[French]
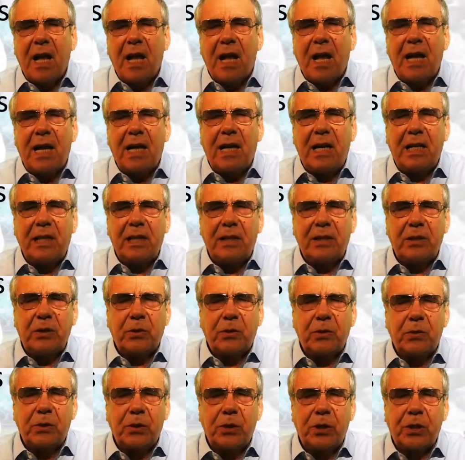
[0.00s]
Elle est
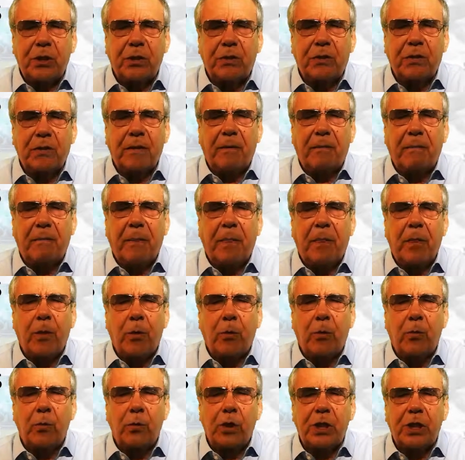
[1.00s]
ce champ
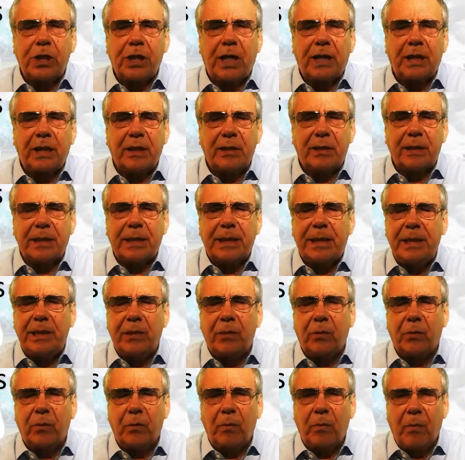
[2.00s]
dont chaque
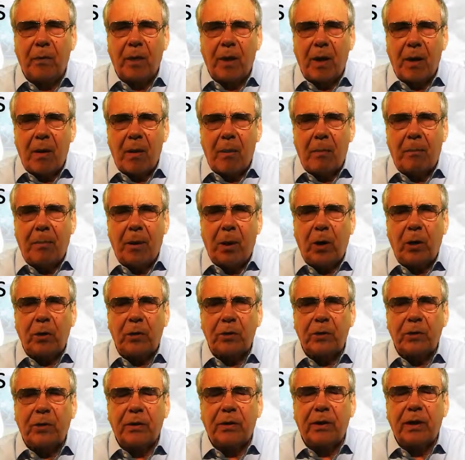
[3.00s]
sillon
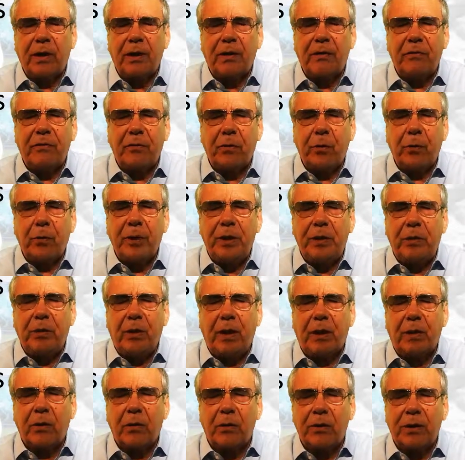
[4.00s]
porte les fruits de
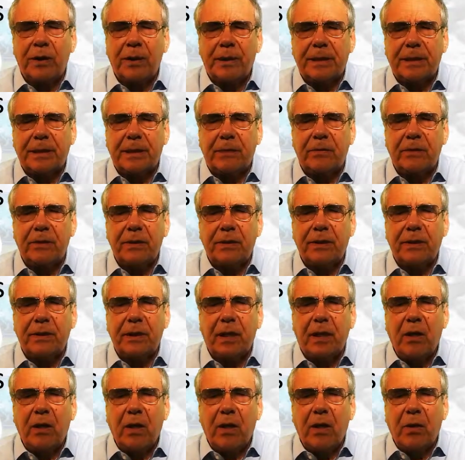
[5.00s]
la connaissance,
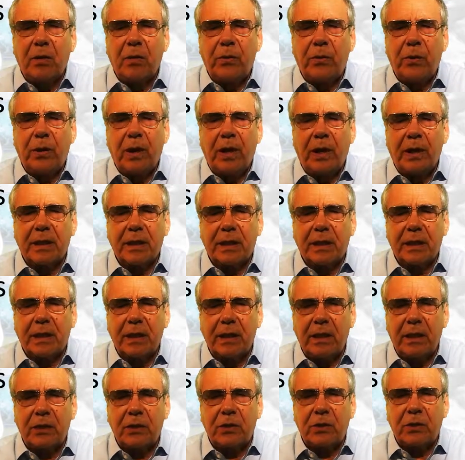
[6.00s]
de la
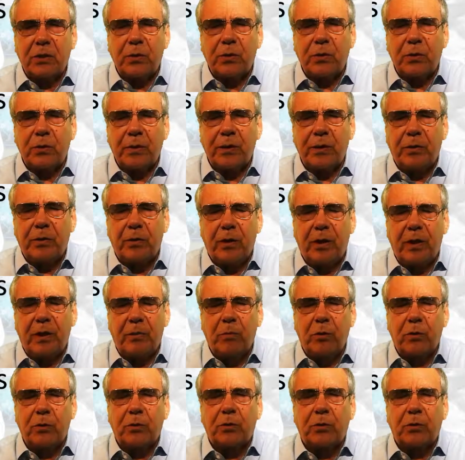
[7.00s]
création et de
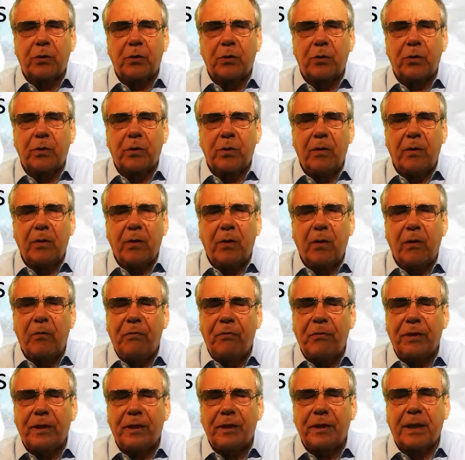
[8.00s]
l'émotion
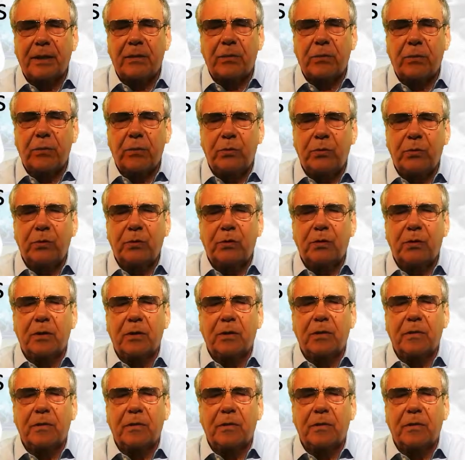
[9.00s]
offerte à tous.